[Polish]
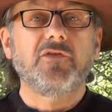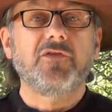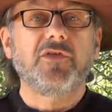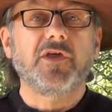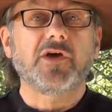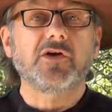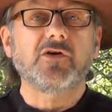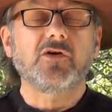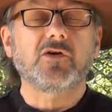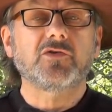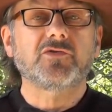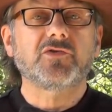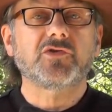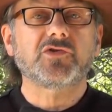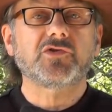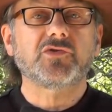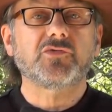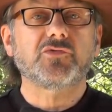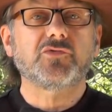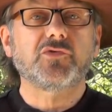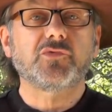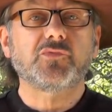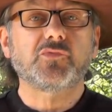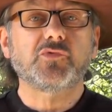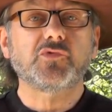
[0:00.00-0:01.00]
tego, kto
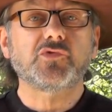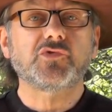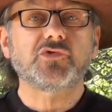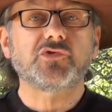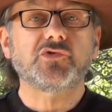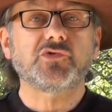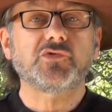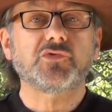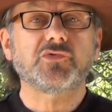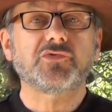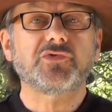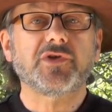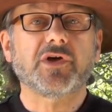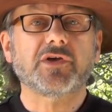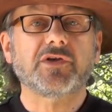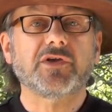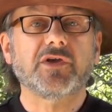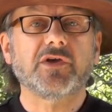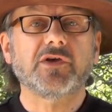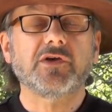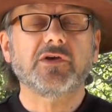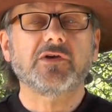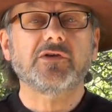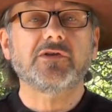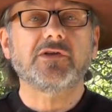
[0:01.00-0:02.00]
się dopuścił
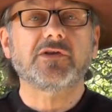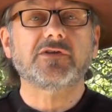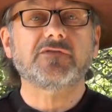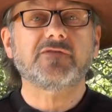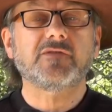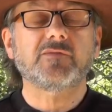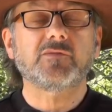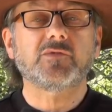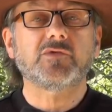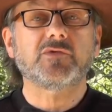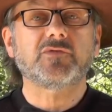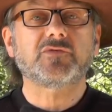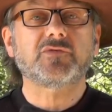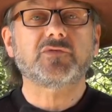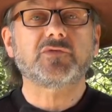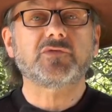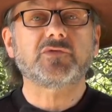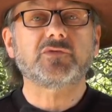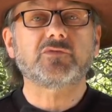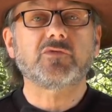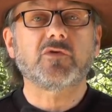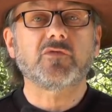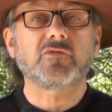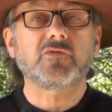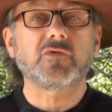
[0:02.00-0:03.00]
takiej, nazwijmy to w
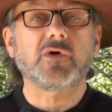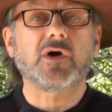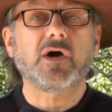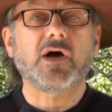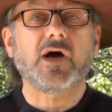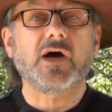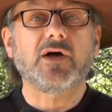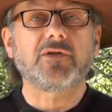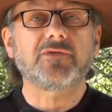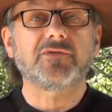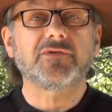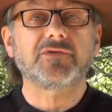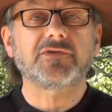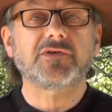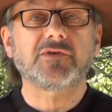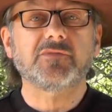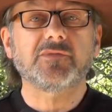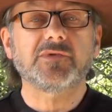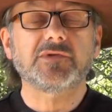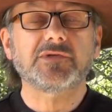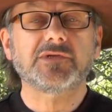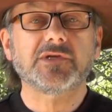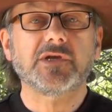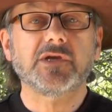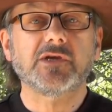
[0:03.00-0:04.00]
cudzysłowie,
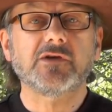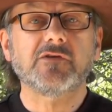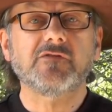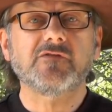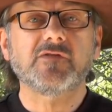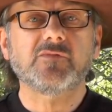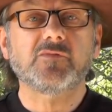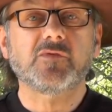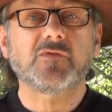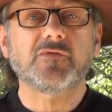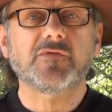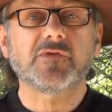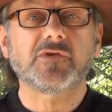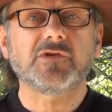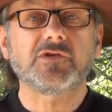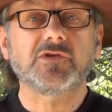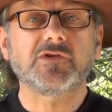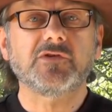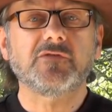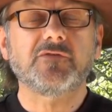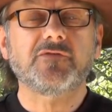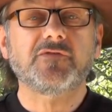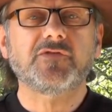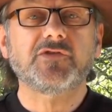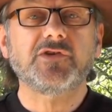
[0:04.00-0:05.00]
antysemickiej
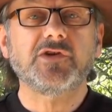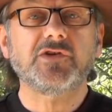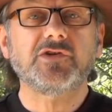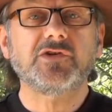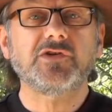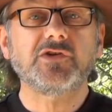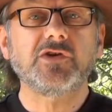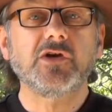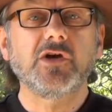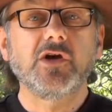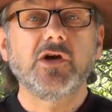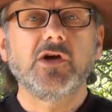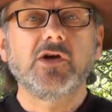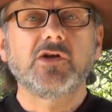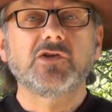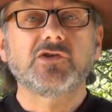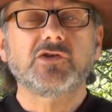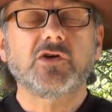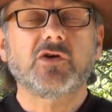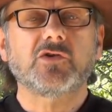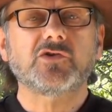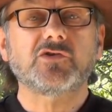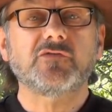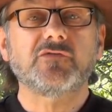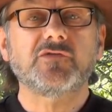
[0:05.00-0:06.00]
wypowiedzi w sieci,
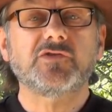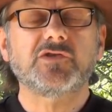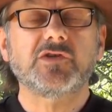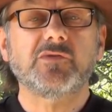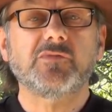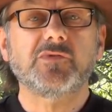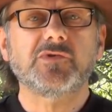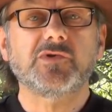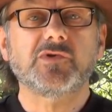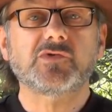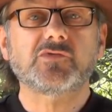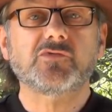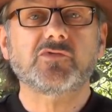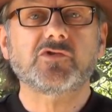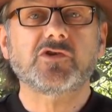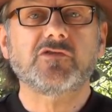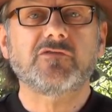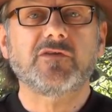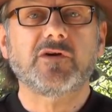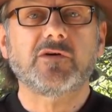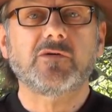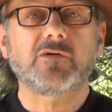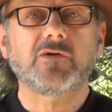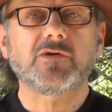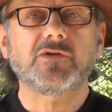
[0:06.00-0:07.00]
co oczywiście będzie
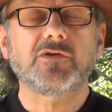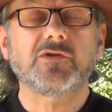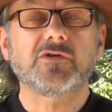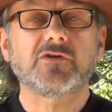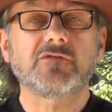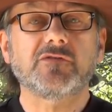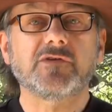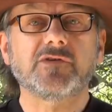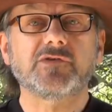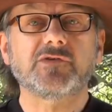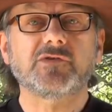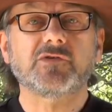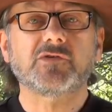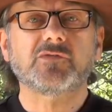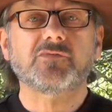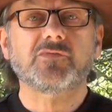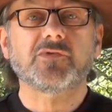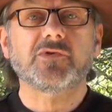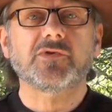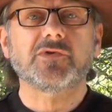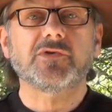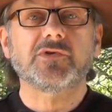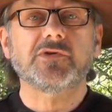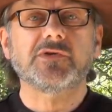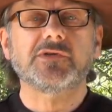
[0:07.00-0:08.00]
skutkowało interwencją
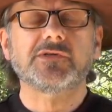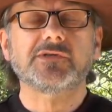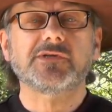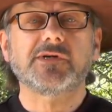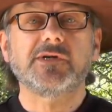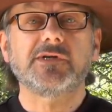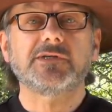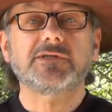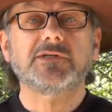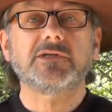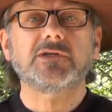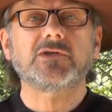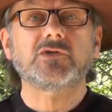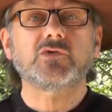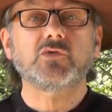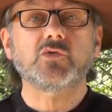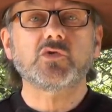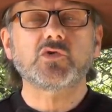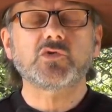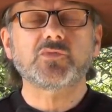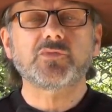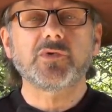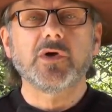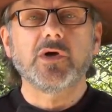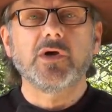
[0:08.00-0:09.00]
odpowiednich izraelskich
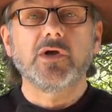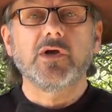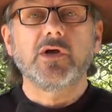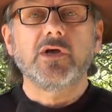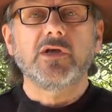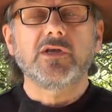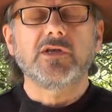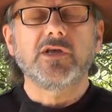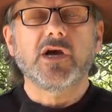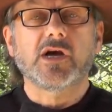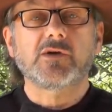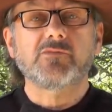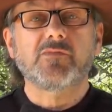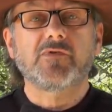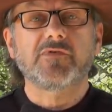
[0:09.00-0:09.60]
służb. Jak